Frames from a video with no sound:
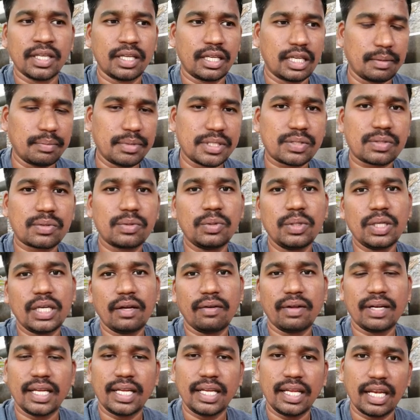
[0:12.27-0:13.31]
நம்ம ஸ்கூல்
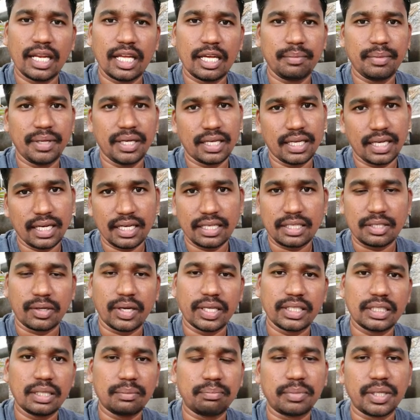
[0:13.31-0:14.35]
லெவலில் எல்லாருமே நல்லா
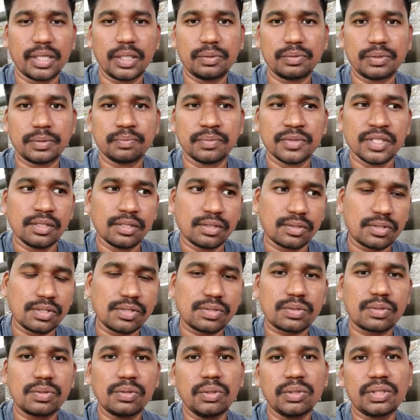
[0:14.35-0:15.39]
ட்ராயிங் தான் பண்ணுவோம் ஸோ
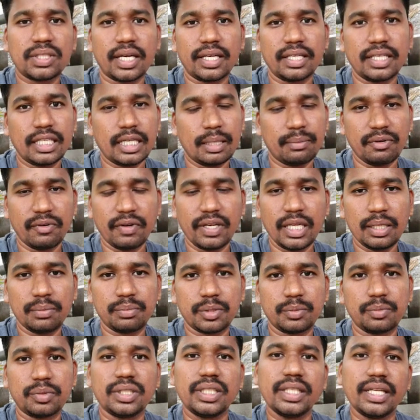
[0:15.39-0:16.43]
ஸ்கூல் தாண்டி நம்ம வெளியே
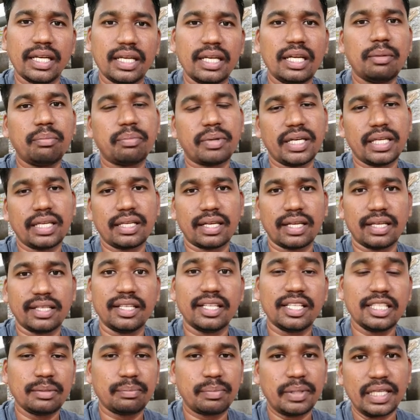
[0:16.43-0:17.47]
போகும்போது என்ன படிக்கலாம்
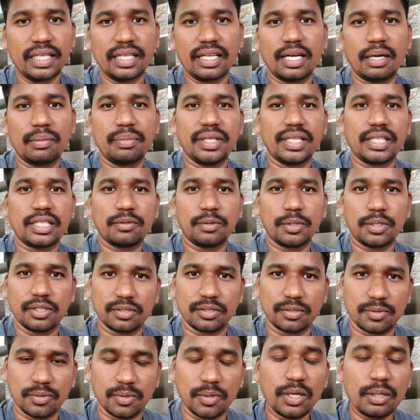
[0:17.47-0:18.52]
ஏது படிக்கலாம் அப்படின்ற ஒரு
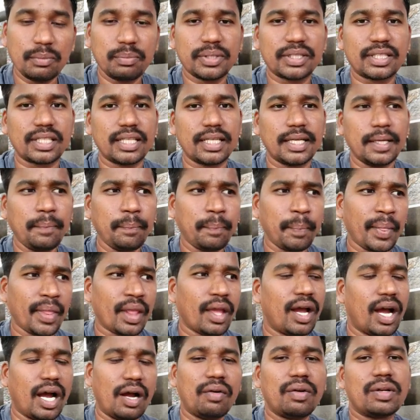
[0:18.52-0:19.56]
குழப்பத்தில்
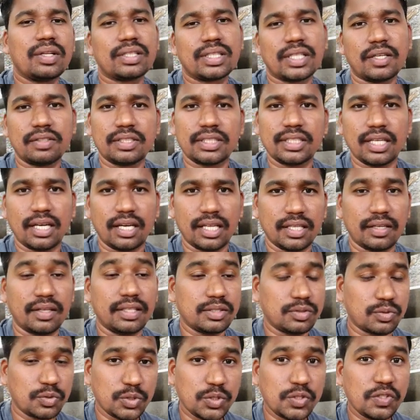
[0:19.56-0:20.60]
அவங்களுக்கு தகுந்த
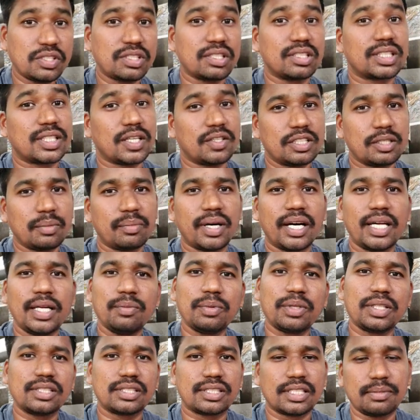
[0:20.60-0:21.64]
அதாவது சுச்சுவேஷன் தகுந்த
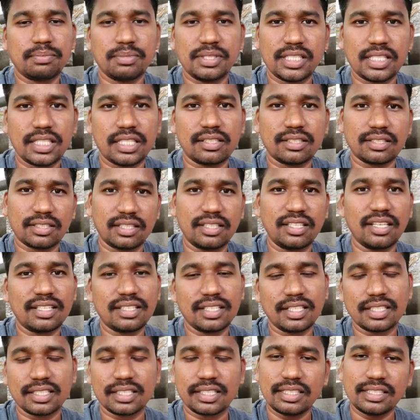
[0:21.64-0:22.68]
மாதிரி ஒரு சப்ஜெக்டை
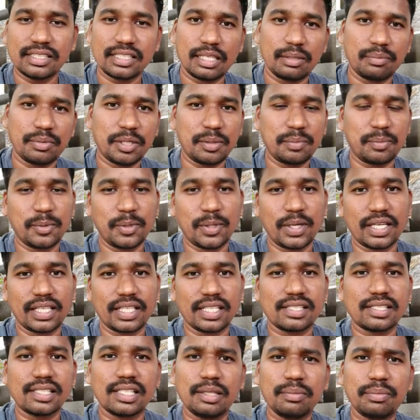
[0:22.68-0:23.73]
தேர்ந்தெடுத்து சில பேர்
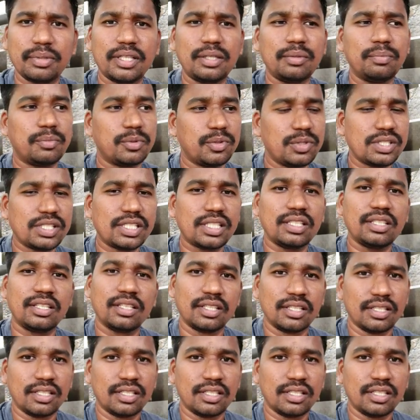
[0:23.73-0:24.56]
போகிறாங்க சில பேர் பிடிச்ச